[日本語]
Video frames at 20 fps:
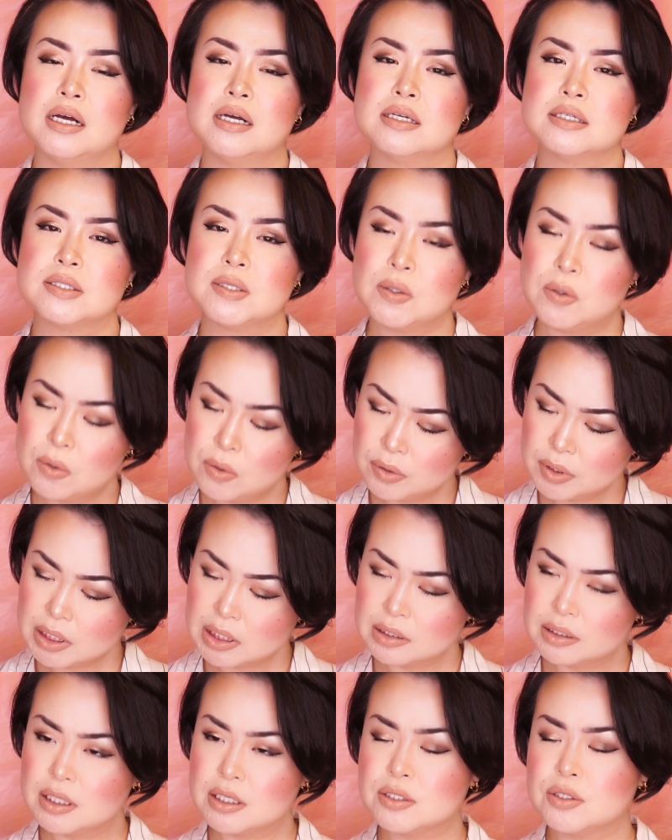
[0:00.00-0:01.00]
そう
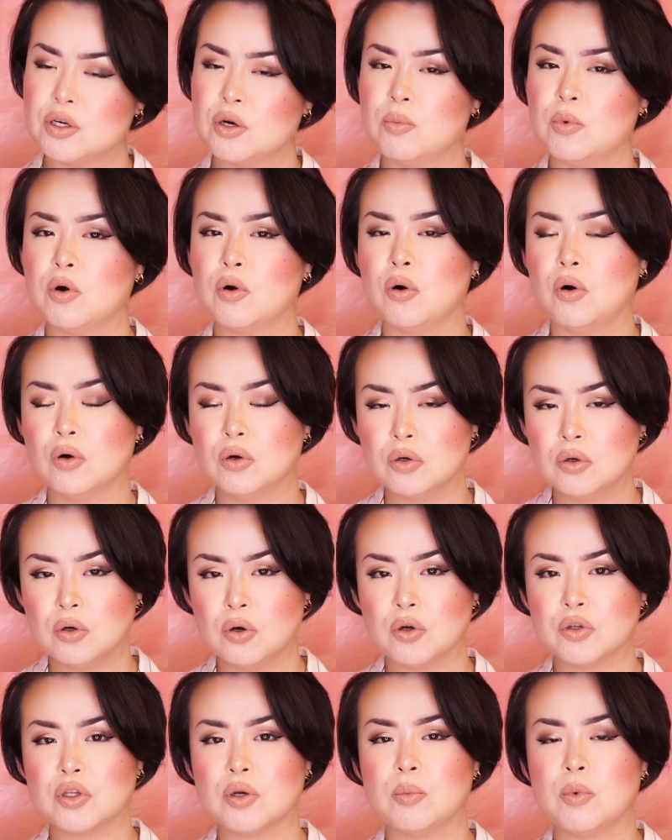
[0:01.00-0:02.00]
なんですよ。もう今
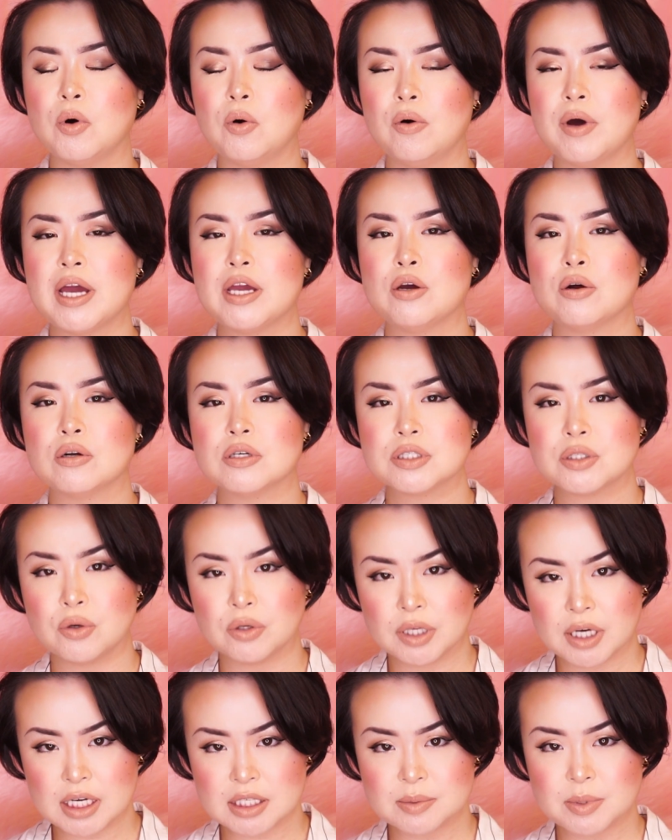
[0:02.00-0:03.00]
後とも応援よろしく
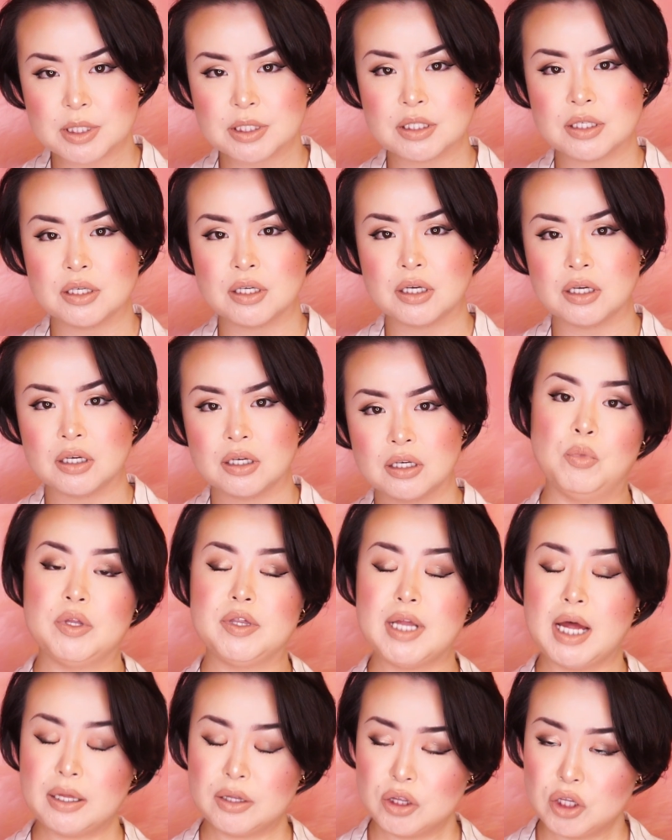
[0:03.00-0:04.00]
お願いします。もう
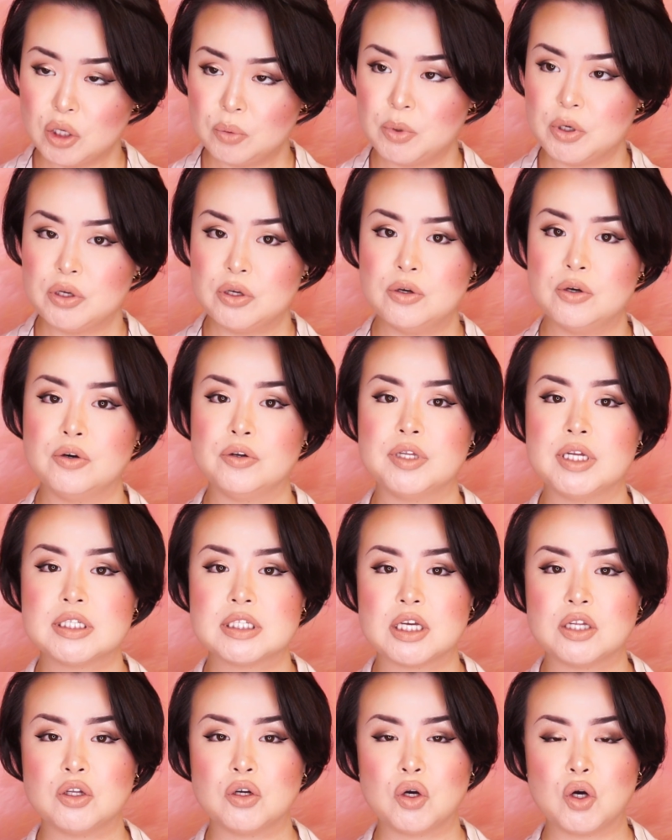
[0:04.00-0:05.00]
何度も言うようで
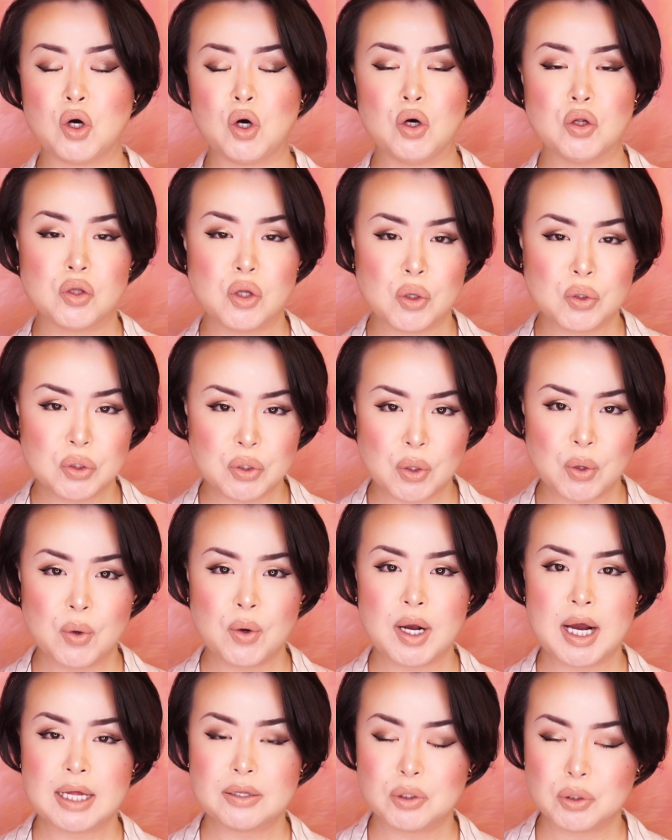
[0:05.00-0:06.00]
すけど、この
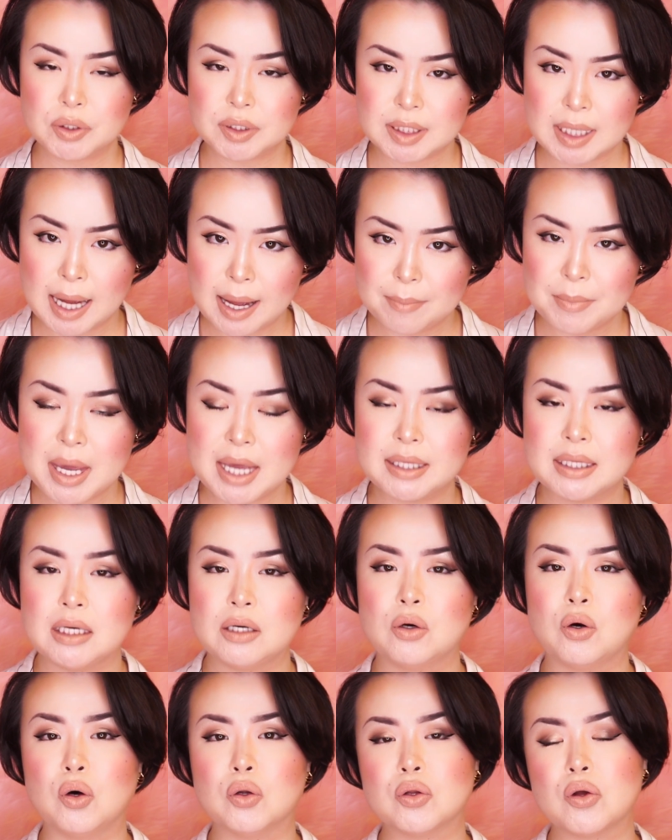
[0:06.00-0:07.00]
動画のため
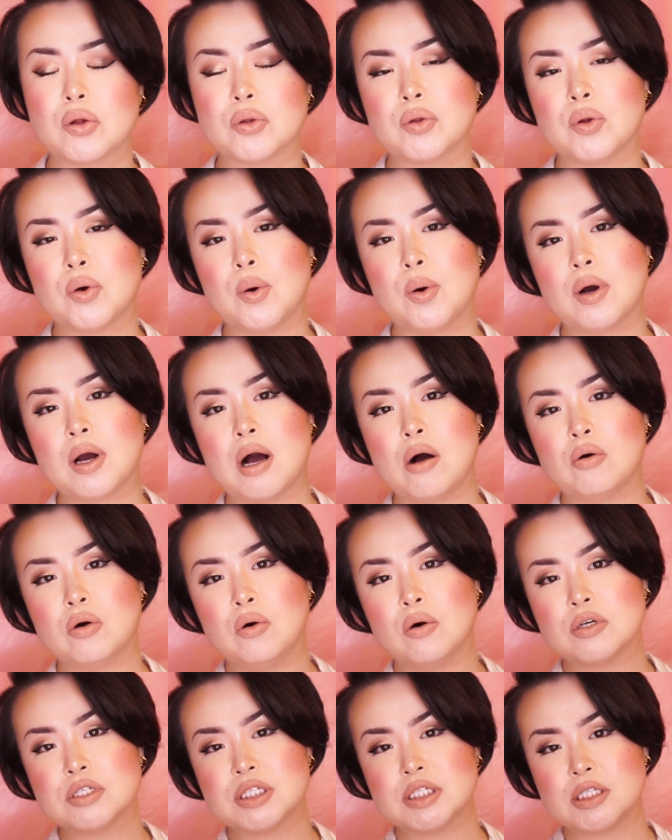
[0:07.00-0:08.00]
に、この動画を
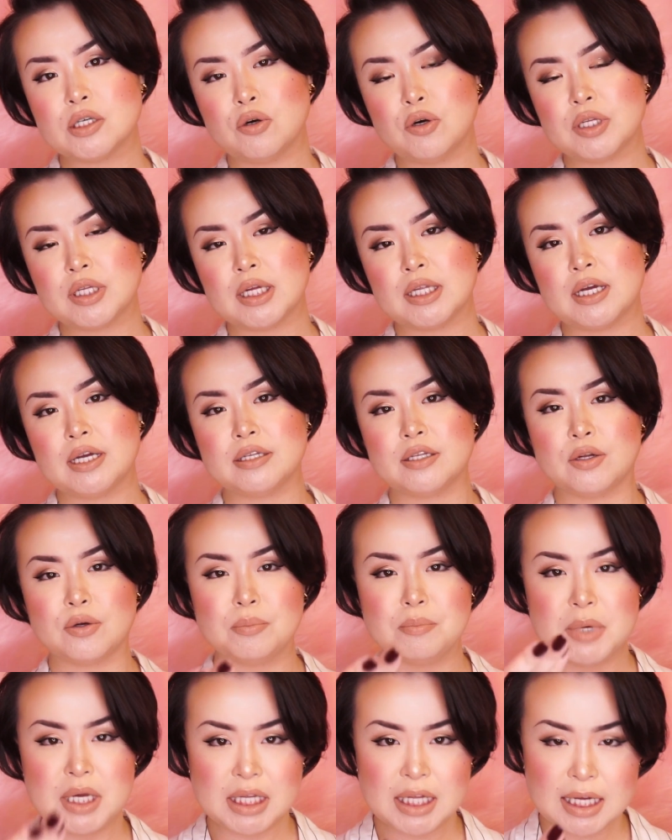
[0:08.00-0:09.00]
ご視聴いただいている
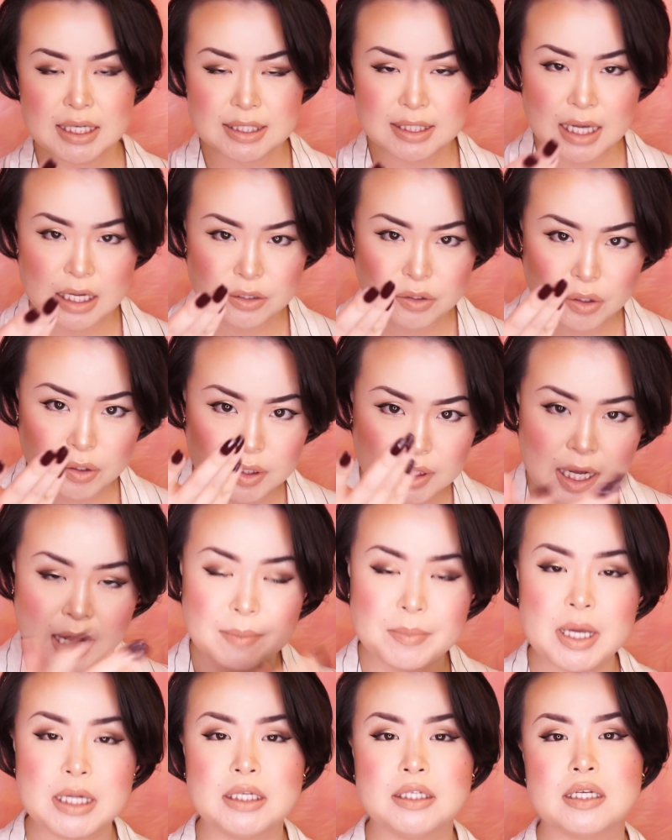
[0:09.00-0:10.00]
皆さんのた
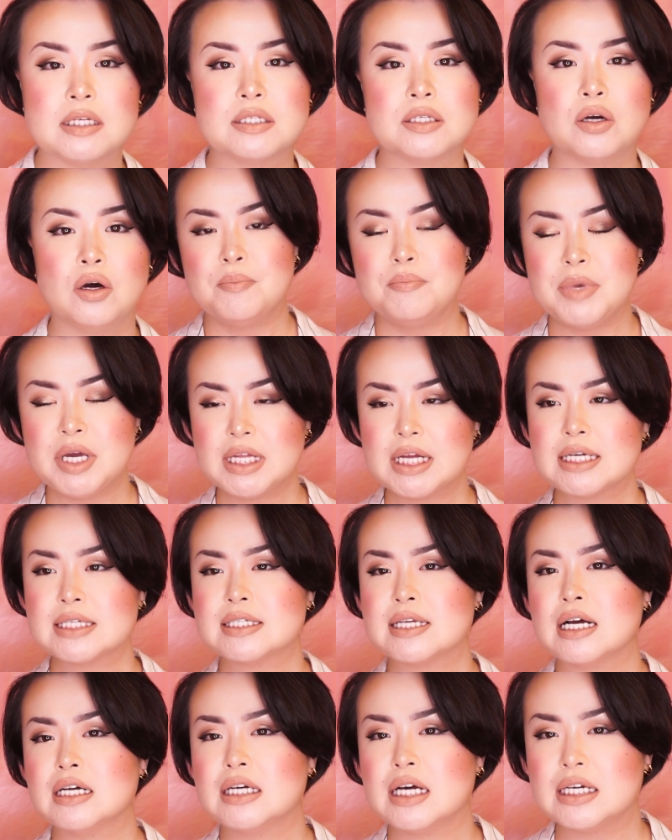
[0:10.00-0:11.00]
めにですよ。皆
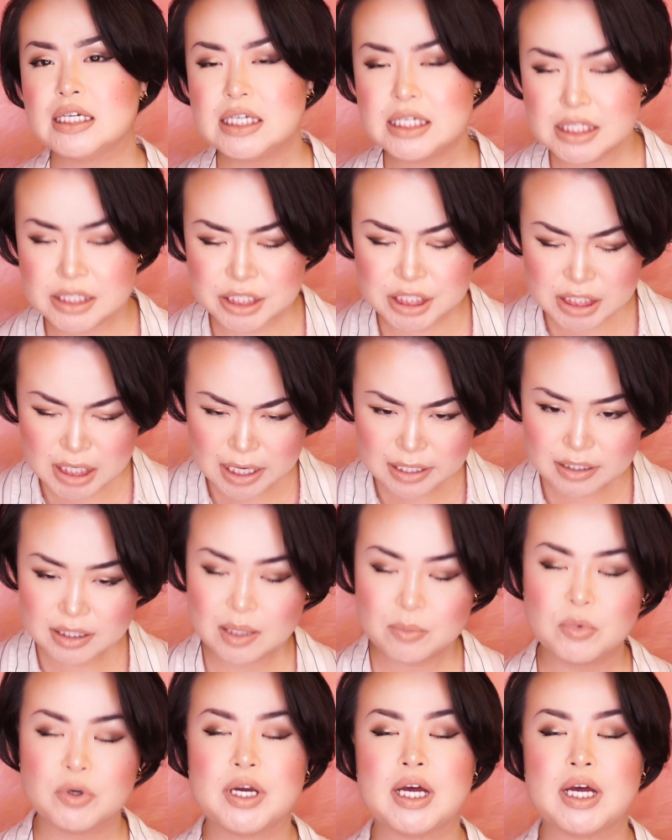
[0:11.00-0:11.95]
さんが1円でも